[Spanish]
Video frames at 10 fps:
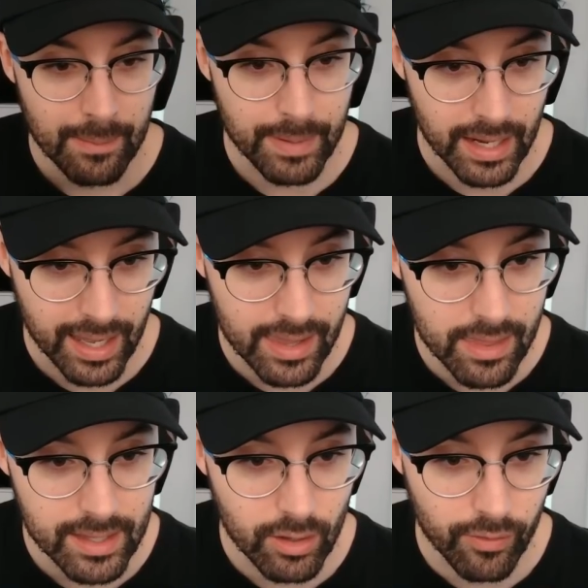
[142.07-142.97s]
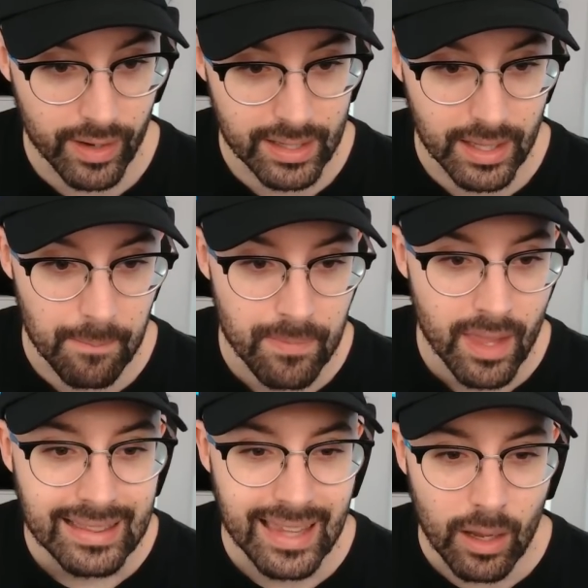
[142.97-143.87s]
Bien, ¿qué dice esta oferta?
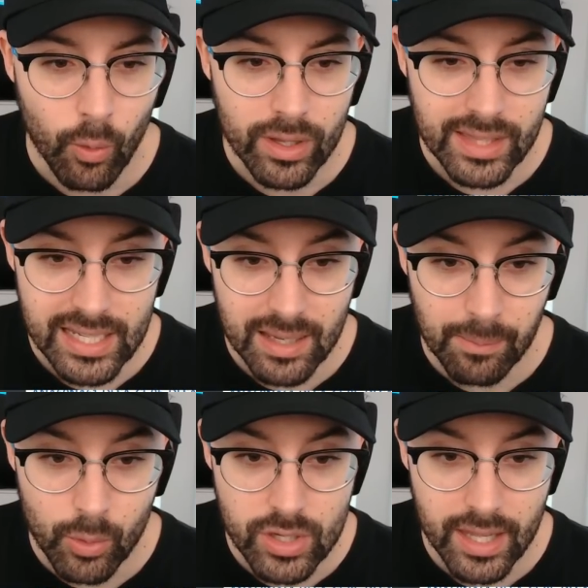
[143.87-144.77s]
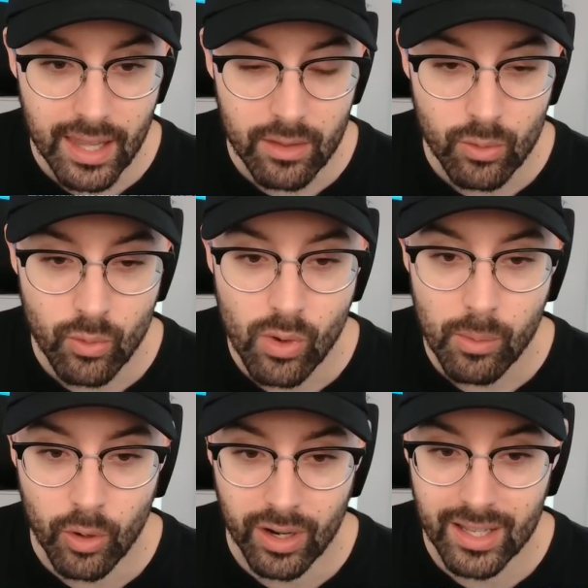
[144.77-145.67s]
¿Te encuentras en búsqueda de un
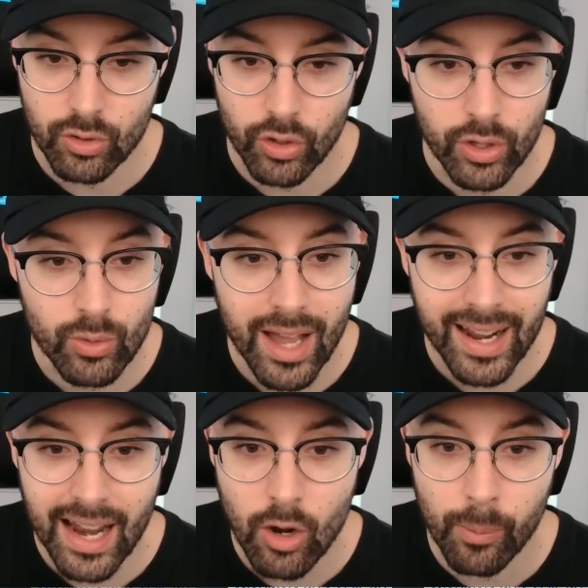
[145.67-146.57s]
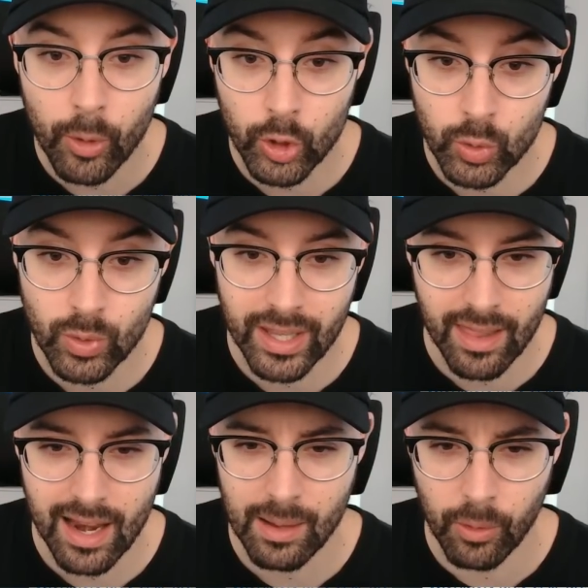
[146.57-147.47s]
nuevo reto y una gran
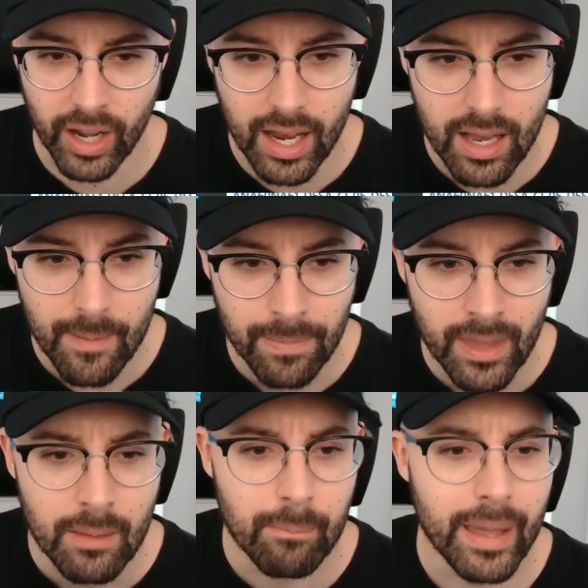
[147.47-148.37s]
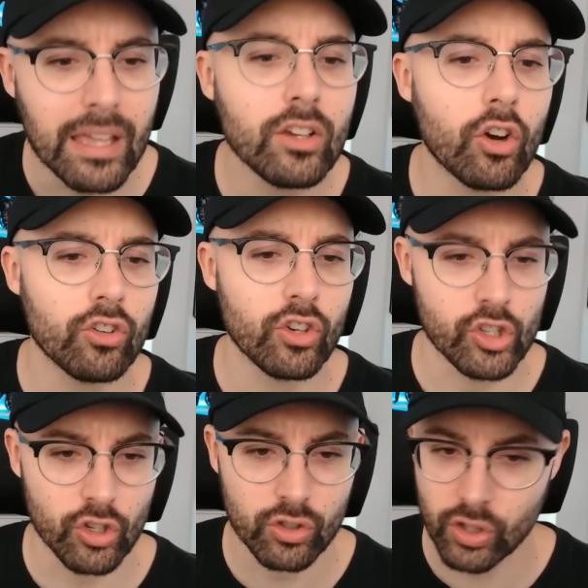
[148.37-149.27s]
oportunidad laboral? Ven con
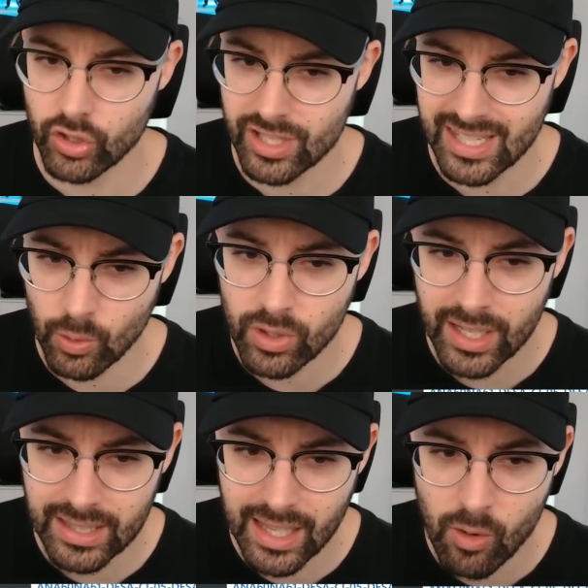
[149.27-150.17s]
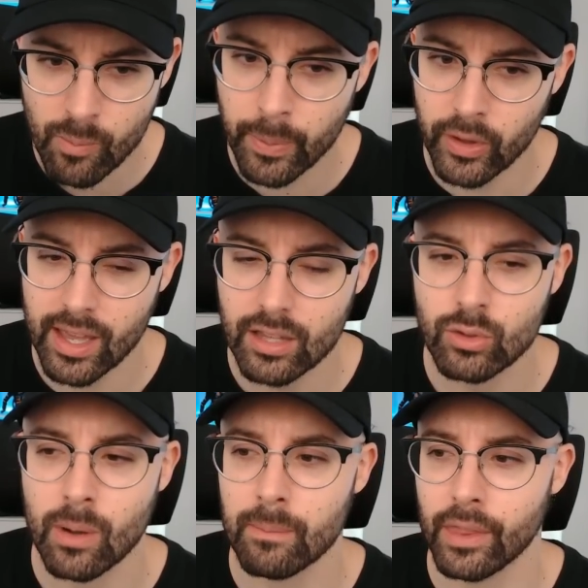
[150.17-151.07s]
nosotros y únete a un
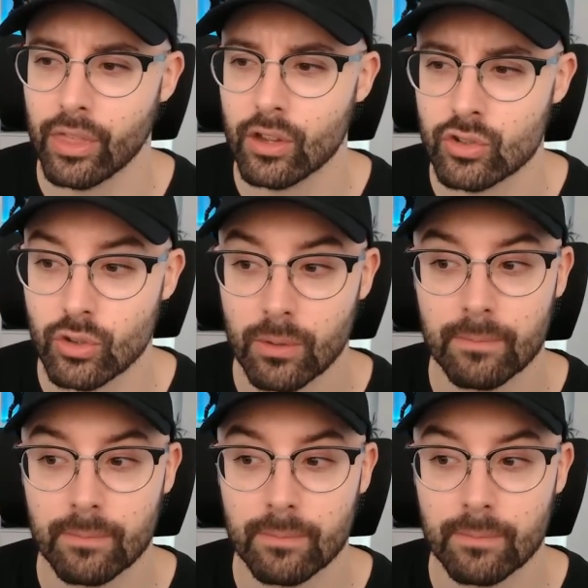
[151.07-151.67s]
proyecto ambicioso.